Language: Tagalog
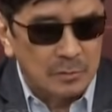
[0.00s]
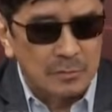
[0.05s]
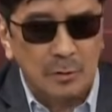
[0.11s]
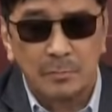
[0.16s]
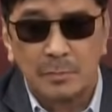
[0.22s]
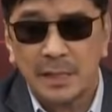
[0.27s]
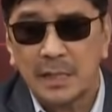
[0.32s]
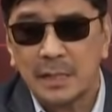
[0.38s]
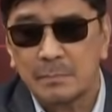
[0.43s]

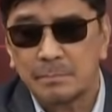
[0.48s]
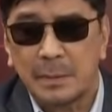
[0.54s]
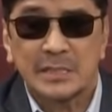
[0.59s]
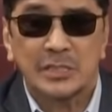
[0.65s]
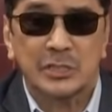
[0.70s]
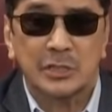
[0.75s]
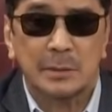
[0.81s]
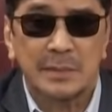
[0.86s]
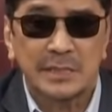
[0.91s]
kumbaga
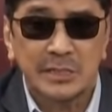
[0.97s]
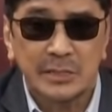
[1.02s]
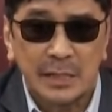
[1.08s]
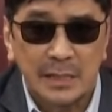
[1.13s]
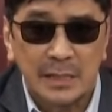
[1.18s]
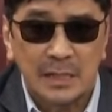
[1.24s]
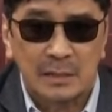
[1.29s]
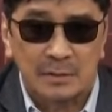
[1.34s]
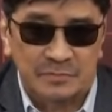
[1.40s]

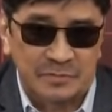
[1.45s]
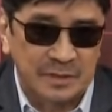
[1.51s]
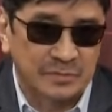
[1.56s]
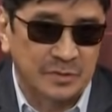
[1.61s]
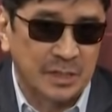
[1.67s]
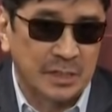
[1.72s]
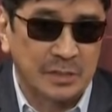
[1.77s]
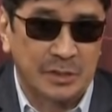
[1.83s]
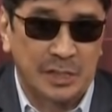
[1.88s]
pansamantala,
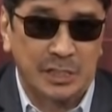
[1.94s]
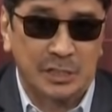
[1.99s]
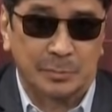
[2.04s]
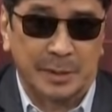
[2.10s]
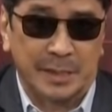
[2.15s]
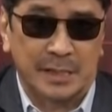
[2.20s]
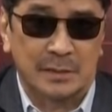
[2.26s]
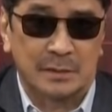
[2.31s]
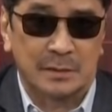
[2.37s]
15 days
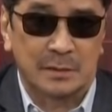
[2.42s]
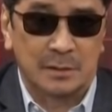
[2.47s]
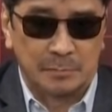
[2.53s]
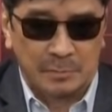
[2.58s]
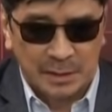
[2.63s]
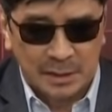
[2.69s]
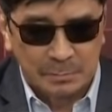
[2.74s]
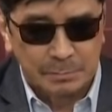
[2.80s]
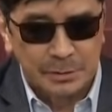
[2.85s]
ba yan?
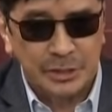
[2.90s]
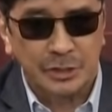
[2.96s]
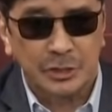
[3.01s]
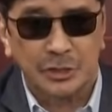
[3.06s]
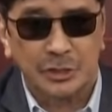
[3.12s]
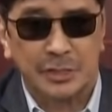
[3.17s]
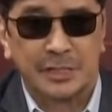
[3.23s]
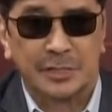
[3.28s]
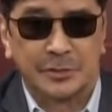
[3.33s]
Mga
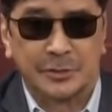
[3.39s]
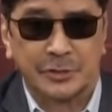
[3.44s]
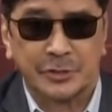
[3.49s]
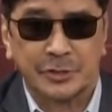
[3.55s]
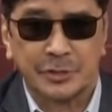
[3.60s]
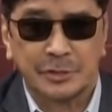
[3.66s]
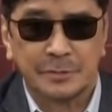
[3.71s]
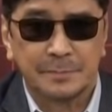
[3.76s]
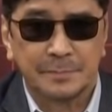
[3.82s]
business
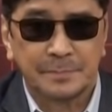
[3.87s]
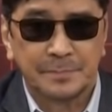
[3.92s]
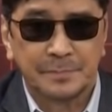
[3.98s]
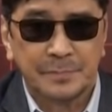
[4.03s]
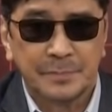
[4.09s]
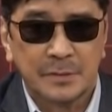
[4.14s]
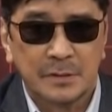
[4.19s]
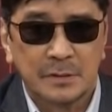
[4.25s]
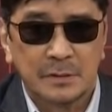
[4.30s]
leaders.
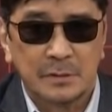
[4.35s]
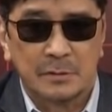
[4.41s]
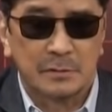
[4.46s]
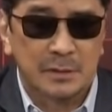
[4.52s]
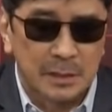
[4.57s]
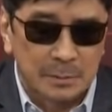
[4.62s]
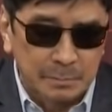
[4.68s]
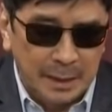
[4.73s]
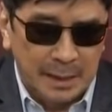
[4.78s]

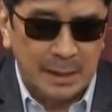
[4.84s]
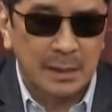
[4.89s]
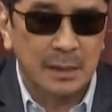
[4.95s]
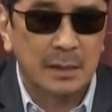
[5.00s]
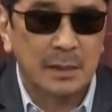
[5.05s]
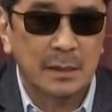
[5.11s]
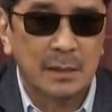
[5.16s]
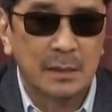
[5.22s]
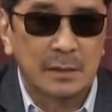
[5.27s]
Yung iba,
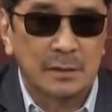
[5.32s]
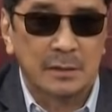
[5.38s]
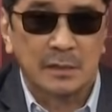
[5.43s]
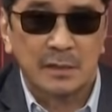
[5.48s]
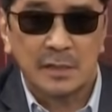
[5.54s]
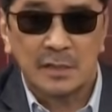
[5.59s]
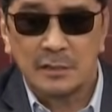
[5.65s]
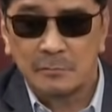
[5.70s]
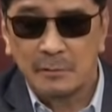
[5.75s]

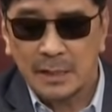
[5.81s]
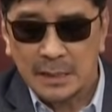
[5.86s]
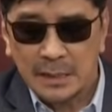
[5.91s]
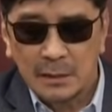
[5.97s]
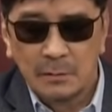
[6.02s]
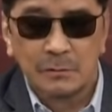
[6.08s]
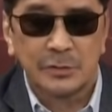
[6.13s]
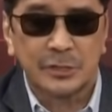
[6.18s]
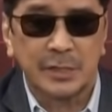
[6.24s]
naniniwala
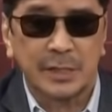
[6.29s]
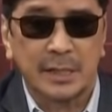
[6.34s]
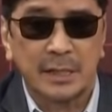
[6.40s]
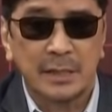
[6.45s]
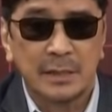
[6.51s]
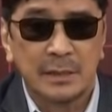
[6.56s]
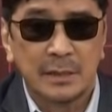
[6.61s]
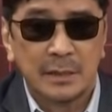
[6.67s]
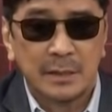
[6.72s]
ho
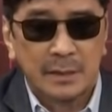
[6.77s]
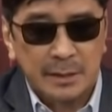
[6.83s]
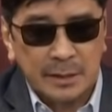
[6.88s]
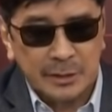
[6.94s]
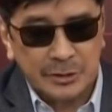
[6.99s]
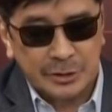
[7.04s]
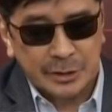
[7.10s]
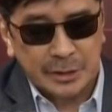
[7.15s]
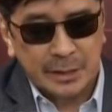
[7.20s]
sila
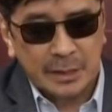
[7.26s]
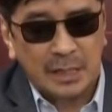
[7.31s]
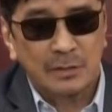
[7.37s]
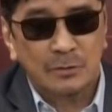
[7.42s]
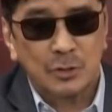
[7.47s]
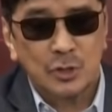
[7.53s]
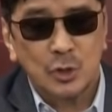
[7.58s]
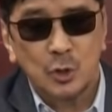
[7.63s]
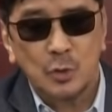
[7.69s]
kasi ang
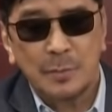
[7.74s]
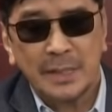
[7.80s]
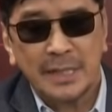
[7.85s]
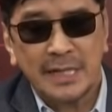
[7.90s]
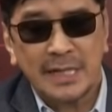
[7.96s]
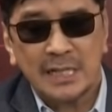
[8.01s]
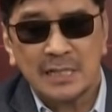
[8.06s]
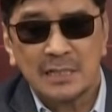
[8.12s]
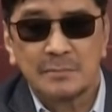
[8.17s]
gusto ho
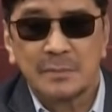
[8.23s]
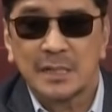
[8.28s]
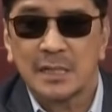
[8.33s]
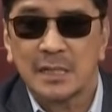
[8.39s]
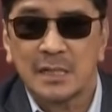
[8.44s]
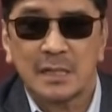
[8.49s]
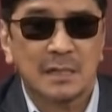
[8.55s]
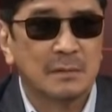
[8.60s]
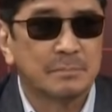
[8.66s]
mangyari ng
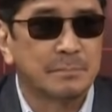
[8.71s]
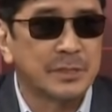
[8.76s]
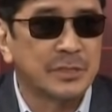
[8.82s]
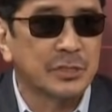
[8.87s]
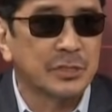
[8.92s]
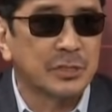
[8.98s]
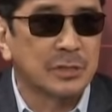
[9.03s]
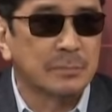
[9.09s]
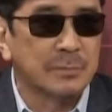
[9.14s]
mga
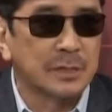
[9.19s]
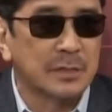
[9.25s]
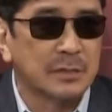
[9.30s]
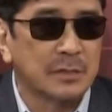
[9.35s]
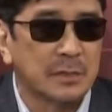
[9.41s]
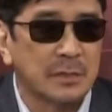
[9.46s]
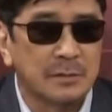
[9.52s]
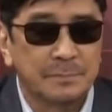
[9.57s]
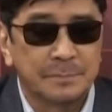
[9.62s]
business
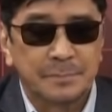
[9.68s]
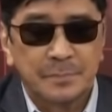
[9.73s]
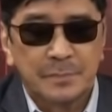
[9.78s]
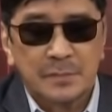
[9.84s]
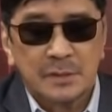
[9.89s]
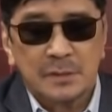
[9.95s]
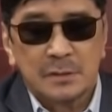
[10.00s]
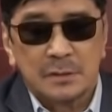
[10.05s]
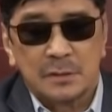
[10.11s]
community,
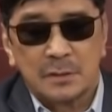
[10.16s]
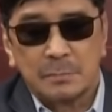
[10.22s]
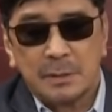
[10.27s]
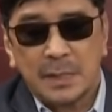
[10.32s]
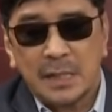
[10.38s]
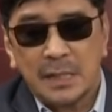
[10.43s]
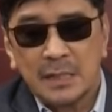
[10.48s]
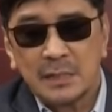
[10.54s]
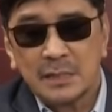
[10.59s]
di
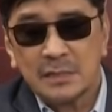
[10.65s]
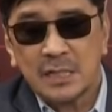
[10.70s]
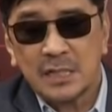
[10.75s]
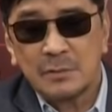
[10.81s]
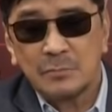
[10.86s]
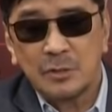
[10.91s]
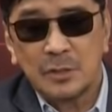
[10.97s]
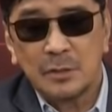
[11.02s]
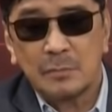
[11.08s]
bale na
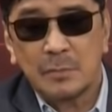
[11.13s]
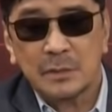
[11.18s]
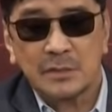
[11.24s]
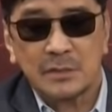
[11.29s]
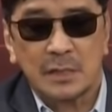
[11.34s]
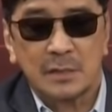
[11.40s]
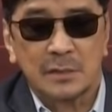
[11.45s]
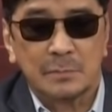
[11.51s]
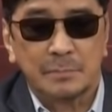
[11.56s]
tayo muna
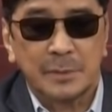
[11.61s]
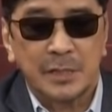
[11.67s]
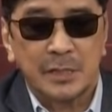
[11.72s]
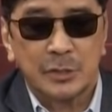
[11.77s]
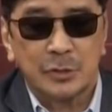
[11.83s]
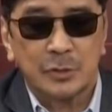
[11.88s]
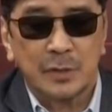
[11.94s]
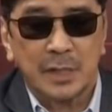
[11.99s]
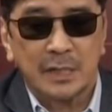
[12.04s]

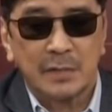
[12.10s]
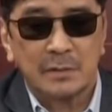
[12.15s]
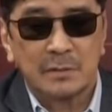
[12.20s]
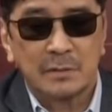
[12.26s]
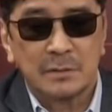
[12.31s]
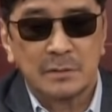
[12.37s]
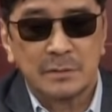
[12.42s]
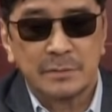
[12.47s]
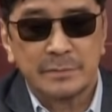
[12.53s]
magsakripisyo ngayong